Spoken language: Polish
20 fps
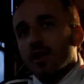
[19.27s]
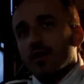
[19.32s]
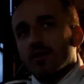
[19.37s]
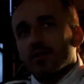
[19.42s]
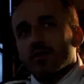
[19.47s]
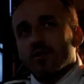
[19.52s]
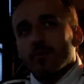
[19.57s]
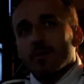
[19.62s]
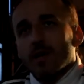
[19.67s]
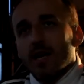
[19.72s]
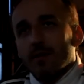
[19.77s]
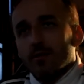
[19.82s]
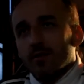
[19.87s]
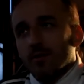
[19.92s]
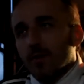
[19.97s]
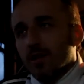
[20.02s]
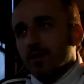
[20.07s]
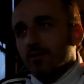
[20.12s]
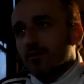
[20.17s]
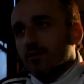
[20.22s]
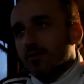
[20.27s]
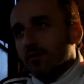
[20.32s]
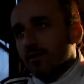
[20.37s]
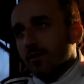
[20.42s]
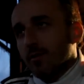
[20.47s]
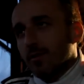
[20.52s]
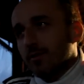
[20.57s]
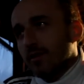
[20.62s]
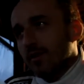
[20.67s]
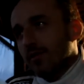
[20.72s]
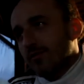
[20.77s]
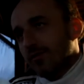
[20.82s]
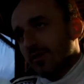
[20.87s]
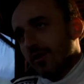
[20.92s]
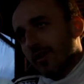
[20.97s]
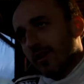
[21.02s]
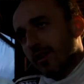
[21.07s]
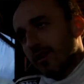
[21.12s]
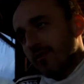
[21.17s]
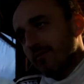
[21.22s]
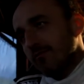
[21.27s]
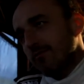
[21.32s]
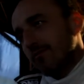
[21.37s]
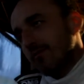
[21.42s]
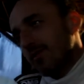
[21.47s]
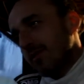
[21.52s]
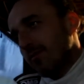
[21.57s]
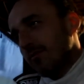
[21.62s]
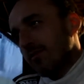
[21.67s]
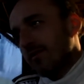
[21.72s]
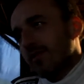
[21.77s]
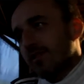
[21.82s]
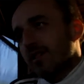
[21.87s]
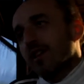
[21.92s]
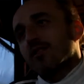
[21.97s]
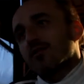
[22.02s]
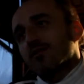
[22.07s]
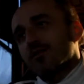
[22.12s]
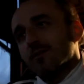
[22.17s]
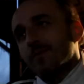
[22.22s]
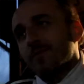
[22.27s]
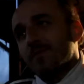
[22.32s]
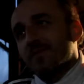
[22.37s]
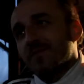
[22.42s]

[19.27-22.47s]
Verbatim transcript: to co miałem zobaczyć już zobaczyłem wczoraj i mi wystarczy.